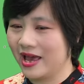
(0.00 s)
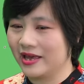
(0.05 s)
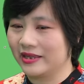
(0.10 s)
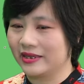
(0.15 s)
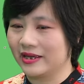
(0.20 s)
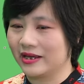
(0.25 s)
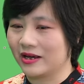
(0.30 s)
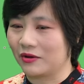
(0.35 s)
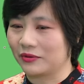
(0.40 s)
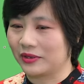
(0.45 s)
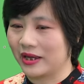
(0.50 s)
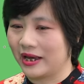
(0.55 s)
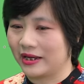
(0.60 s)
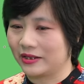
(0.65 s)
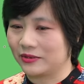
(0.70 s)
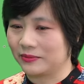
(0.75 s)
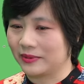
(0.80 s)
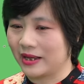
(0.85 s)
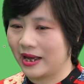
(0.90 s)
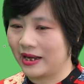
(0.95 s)
ừ. thì có thể
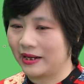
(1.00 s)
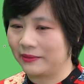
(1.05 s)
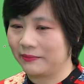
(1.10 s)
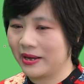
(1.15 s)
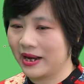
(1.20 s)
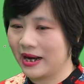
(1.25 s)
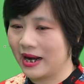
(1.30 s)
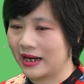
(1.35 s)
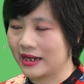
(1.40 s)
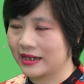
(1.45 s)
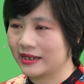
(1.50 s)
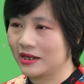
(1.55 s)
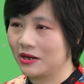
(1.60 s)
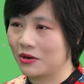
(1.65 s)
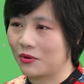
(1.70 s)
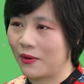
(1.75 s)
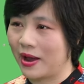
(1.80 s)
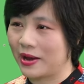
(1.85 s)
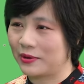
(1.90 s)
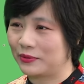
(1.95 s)
chúng ta biết là cái
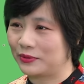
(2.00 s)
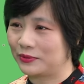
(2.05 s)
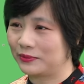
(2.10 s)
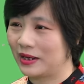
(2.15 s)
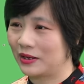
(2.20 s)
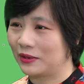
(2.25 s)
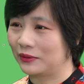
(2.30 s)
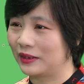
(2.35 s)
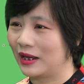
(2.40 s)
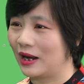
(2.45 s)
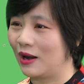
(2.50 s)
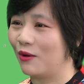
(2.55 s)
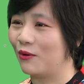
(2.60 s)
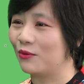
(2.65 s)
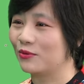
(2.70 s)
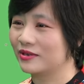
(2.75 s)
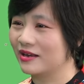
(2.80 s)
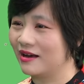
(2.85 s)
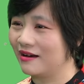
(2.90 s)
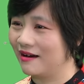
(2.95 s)
giờ quay của chúng ta có thể
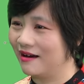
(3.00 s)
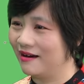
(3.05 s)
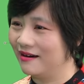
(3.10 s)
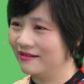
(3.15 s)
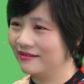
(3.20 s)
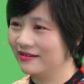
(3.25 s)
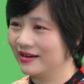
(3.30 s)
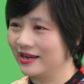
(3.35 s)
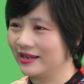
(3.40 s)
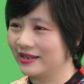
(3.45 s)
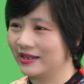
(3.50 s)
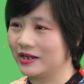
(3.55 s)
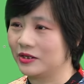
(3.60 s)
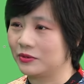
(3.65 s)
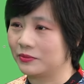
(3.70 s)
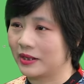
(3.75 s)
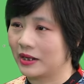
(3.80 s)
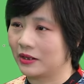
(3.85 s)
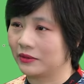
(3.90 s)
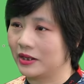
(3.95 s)
lố giờ hơn thì ừ.
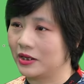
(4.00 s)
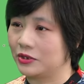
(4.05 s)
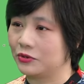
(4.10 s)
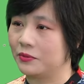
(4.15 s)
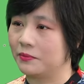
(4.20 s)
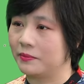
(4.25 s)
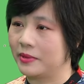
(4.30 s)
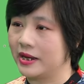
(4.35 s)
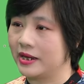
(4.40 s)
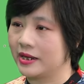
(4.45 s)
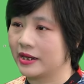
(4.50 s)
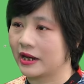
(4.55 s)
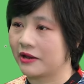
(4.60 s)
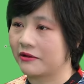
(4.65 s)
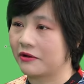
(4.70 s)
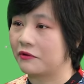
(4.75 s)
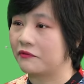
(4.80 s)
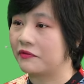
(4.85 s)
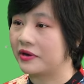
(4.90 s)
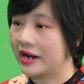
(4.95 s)
chúng ta có thể chuẩn bị những cái
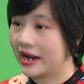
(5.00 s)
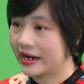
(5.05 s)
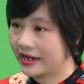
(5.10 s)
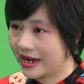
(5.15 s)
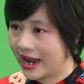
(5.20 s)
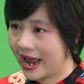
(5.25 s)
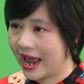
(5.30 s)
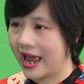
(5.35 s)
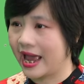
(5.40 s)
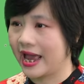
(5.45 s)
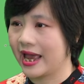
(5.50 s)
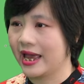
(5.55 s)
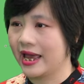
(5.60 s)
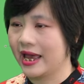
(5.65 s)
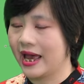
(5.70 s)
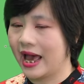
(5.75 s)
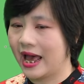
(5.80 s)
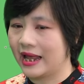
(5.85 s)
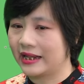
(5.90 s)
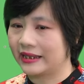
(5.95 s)
khẩu phần ăn nhẹ
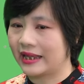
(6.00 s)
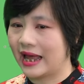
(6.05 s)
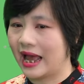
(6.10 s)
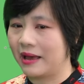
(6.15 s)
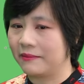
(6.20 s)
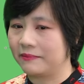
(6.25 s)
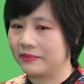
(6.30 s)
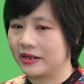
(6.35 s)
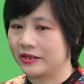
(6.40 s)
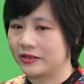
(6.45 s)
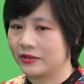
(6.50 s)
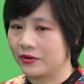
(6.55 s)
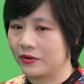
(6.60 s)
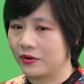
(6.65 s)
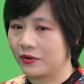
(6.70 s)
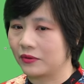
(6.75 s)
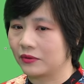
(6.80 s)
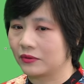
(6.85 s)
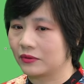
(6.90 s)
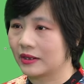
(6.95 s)
ăn tạm để cho
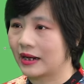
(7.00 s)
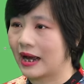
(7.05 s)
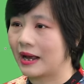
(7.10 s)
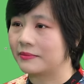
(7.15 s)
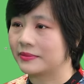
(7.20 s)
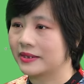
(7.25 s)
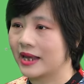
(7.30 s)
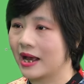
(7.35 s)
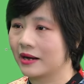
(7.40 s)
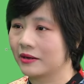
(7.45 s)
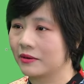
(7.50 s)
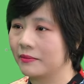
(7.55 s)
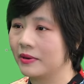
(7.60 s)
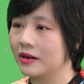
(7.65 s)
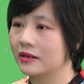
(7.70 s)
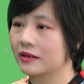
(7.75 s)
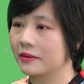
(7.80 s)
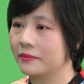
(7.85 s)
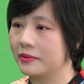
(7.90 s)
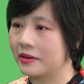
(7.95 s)
nó cảm giác nó
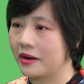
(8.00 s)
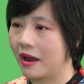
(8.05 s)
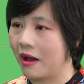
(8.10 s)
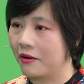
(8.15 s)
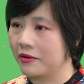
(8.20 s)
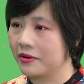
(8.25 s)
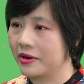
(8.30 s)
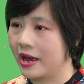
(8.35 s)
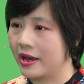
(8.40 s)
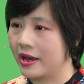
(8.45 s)
bớt cái bữa đói